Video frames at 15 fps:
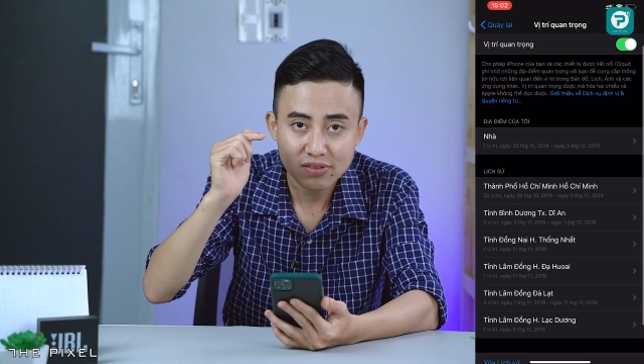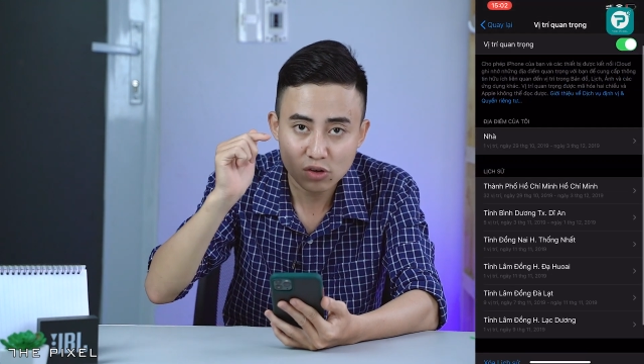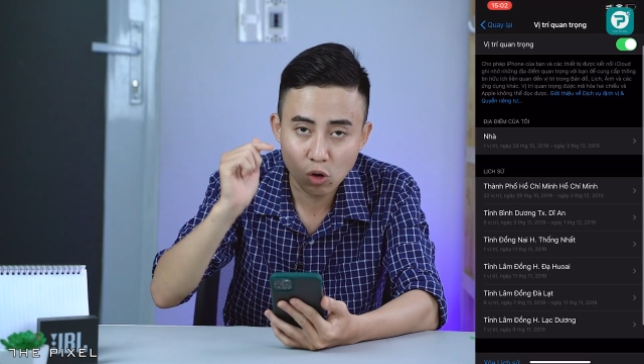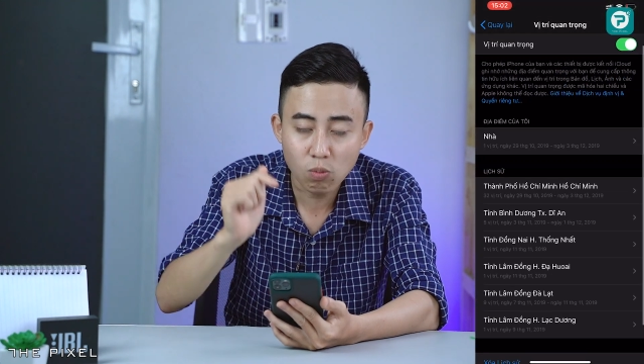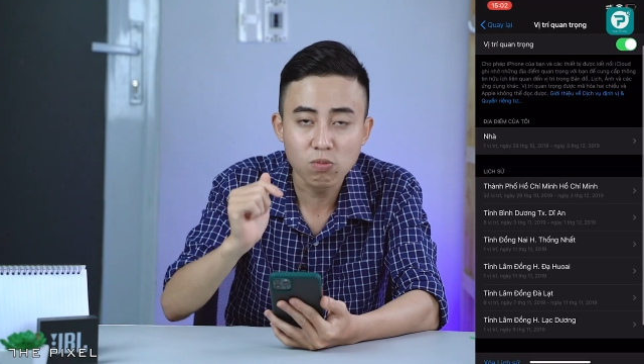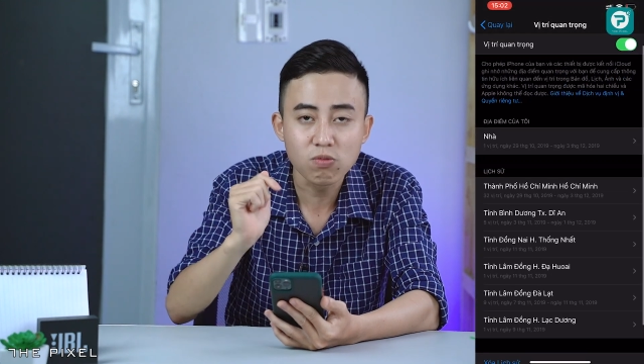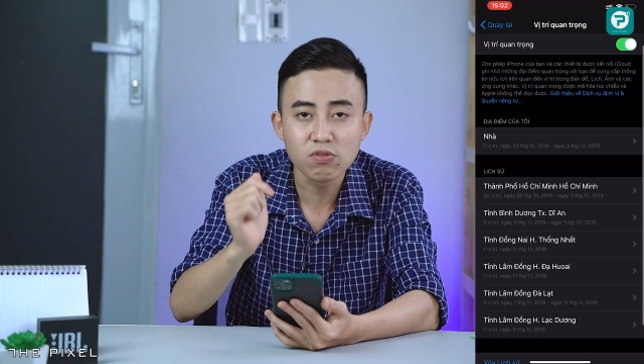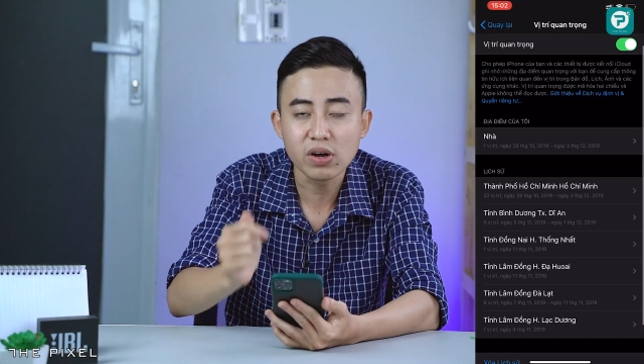
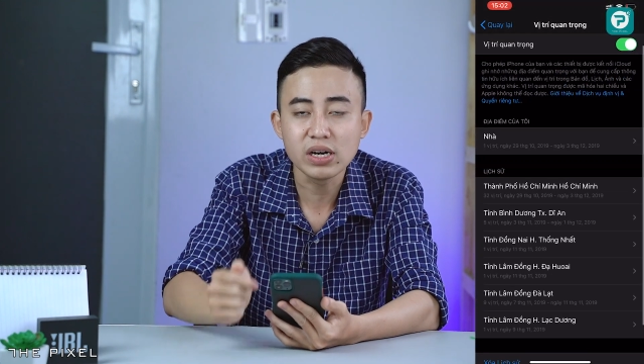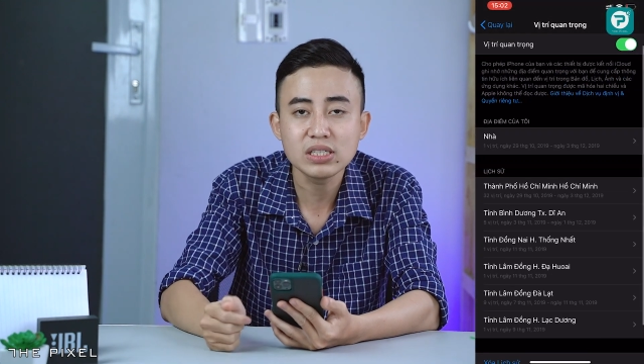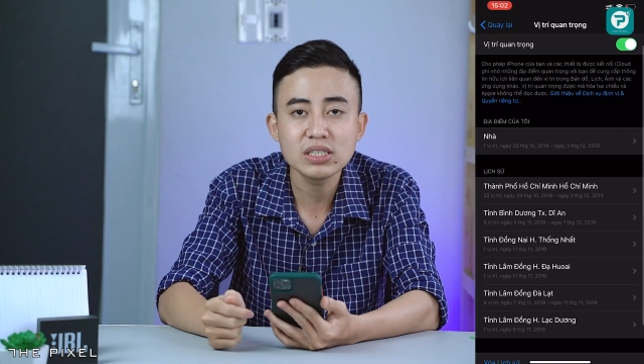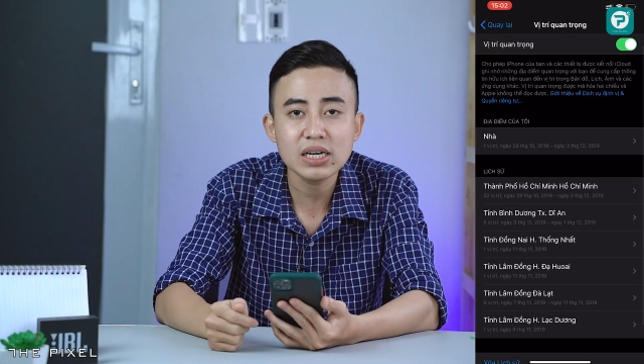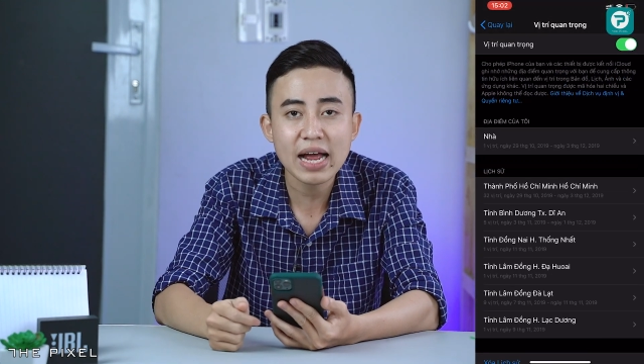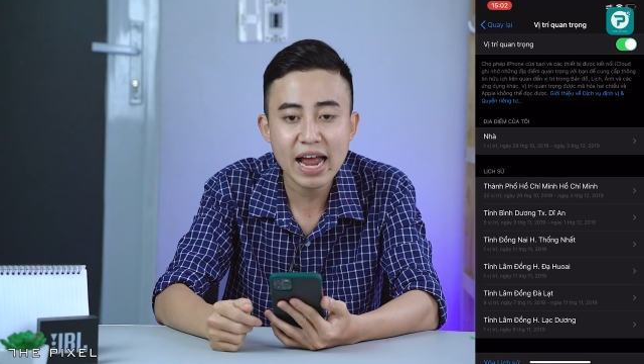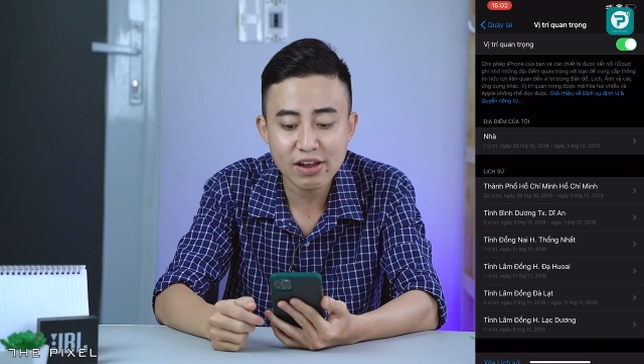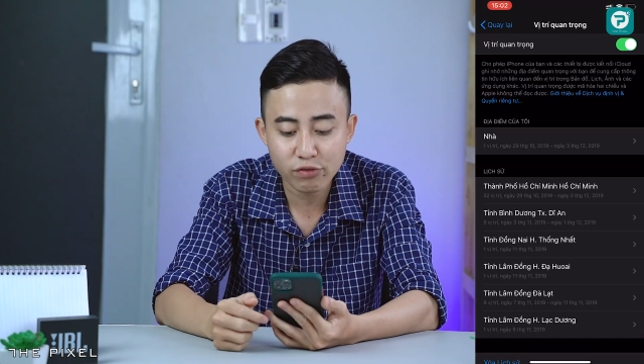cùng với
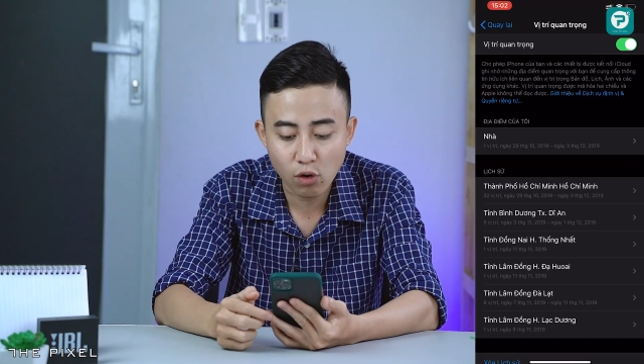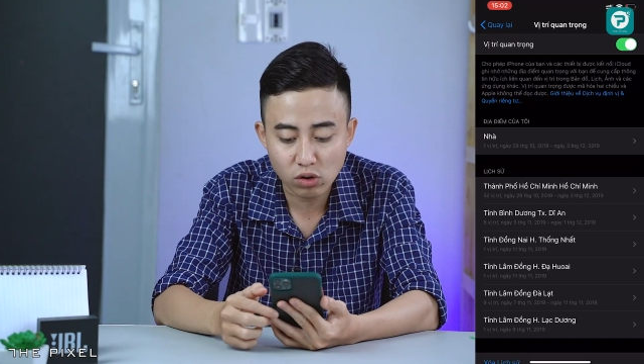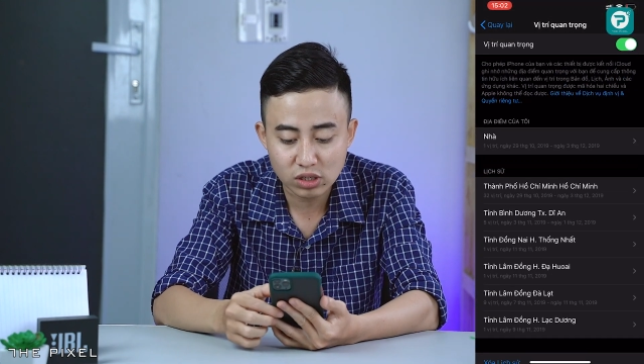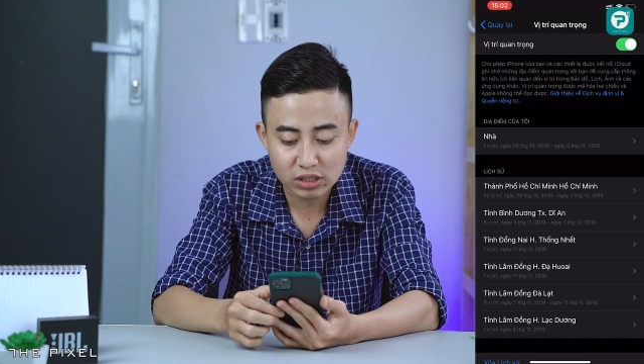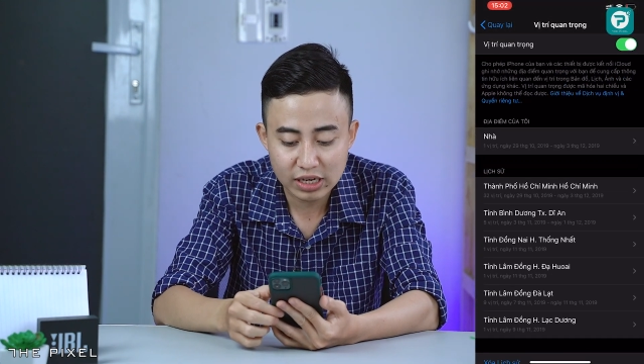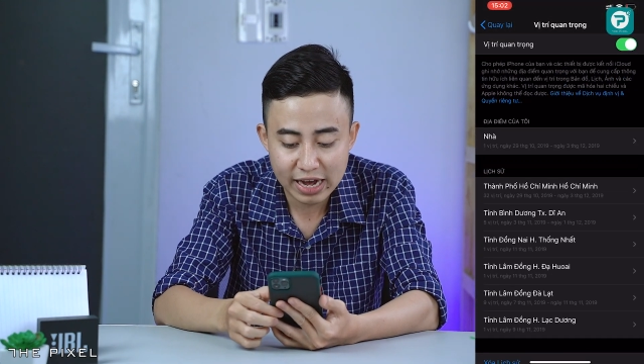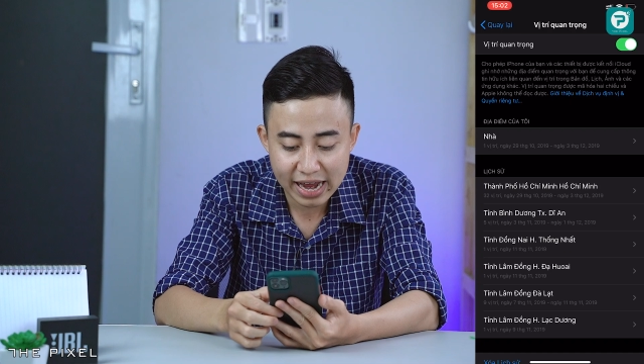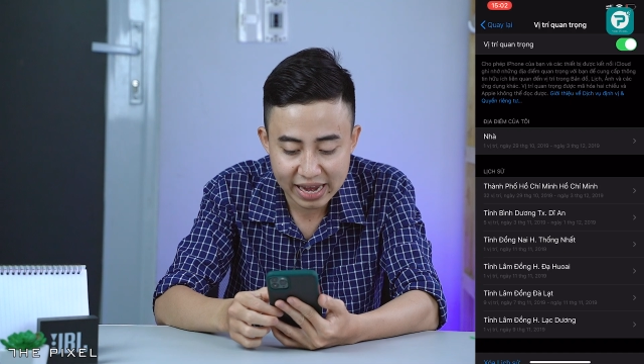chiếc iPhone như
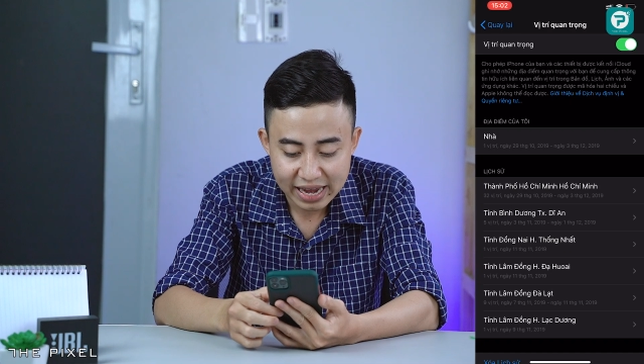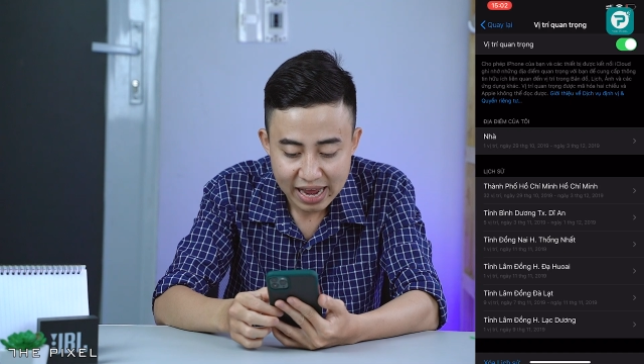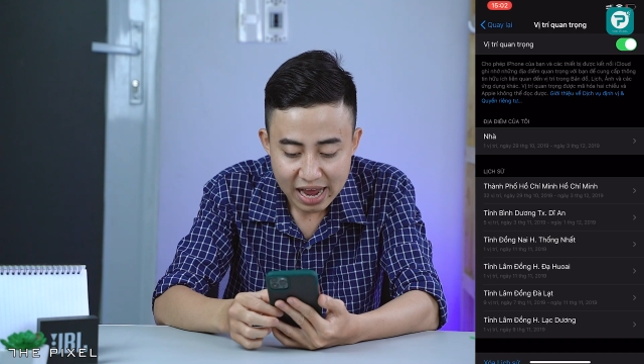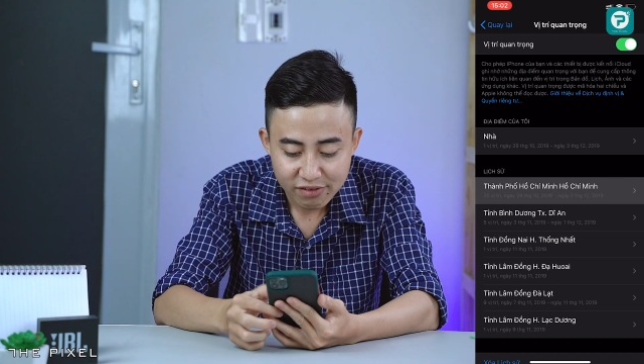thế này.